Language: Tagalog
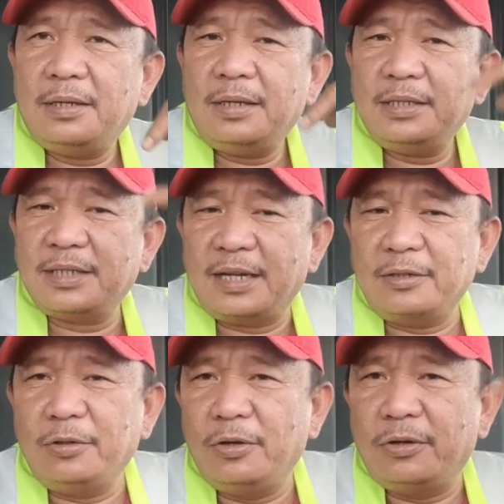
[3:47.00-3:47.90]

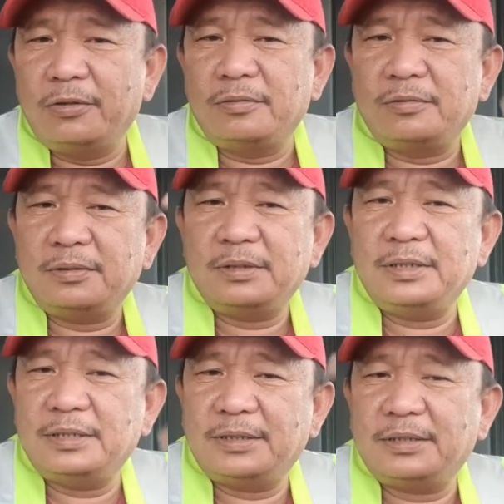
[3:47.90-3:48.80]
isang gulong
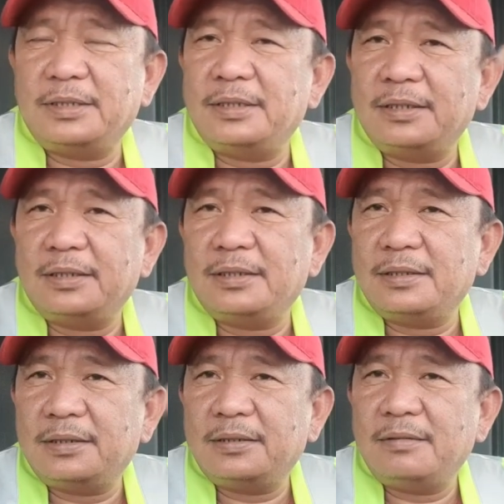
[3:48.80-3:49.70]
is
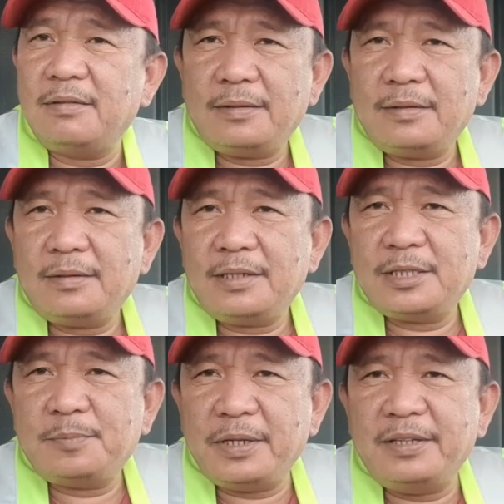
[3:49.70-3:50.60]
uh,
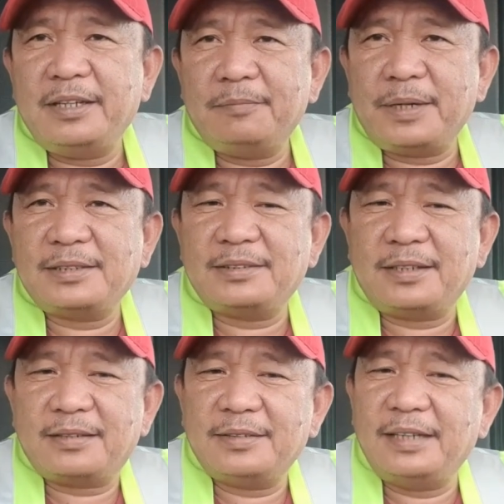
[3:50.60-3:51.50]
spinning
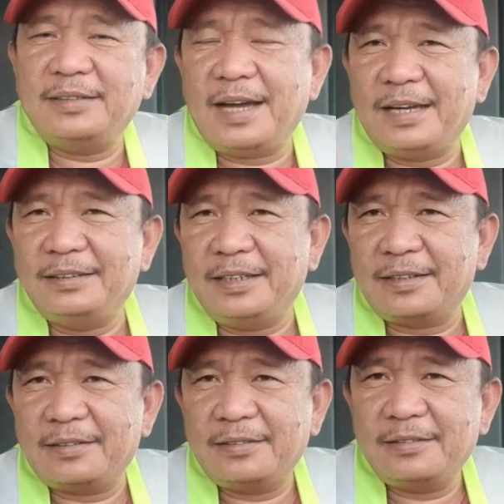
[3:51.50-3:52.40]
faster than the
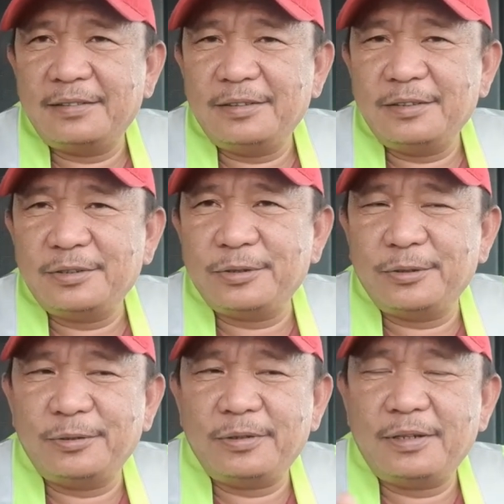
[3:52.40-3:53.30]
other,
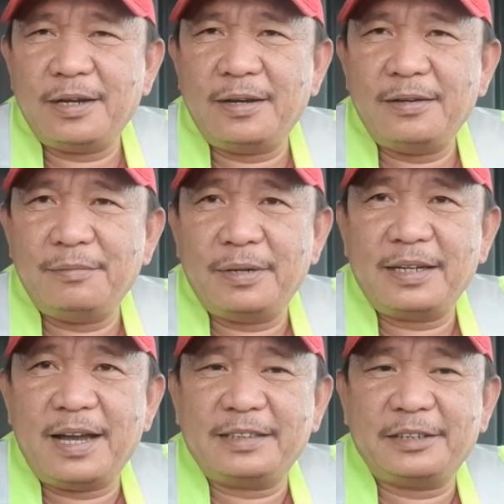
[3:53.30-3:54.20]
so
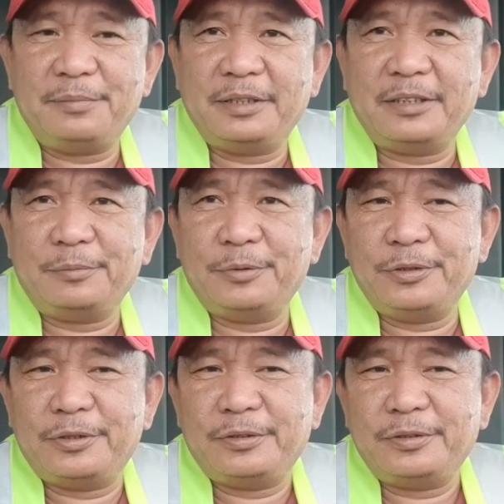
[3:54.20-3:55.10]
mag-activate na po
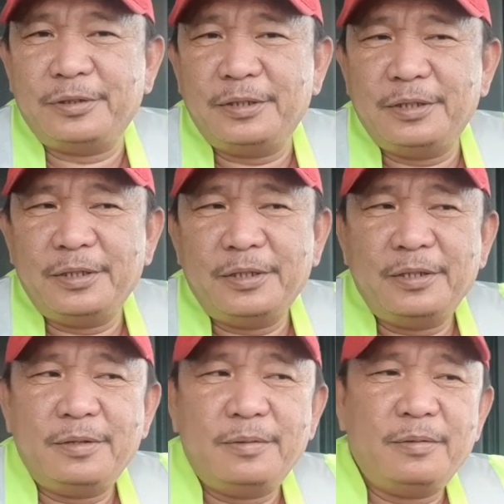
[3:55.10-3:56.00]
yon
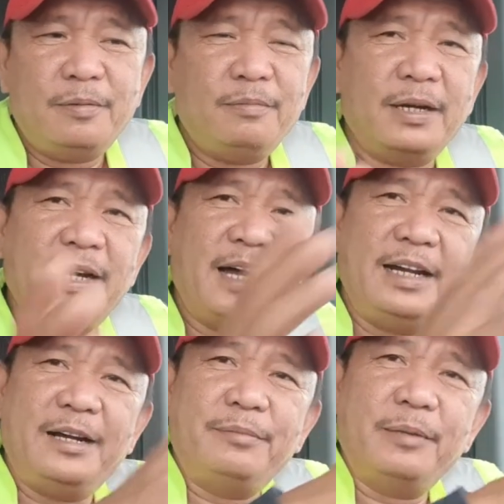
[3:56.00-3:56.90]

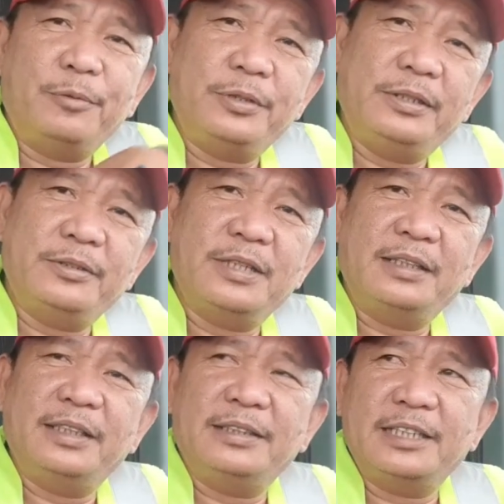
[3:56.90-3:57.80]
mag-alarm a na po dito sa
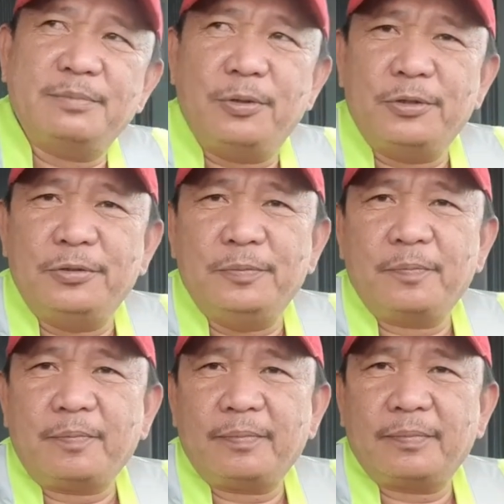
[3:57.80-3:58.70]
ating dashboard
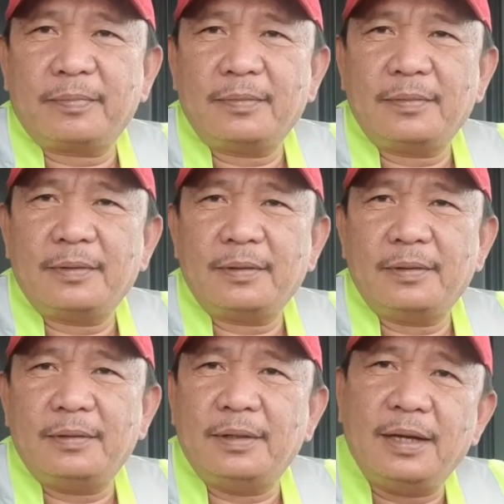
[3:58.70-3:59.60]

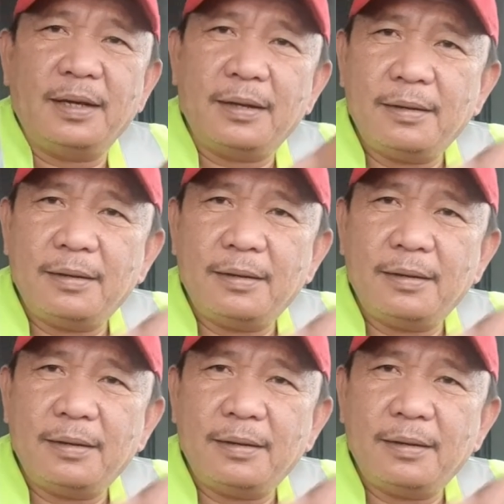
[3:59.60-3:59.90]
na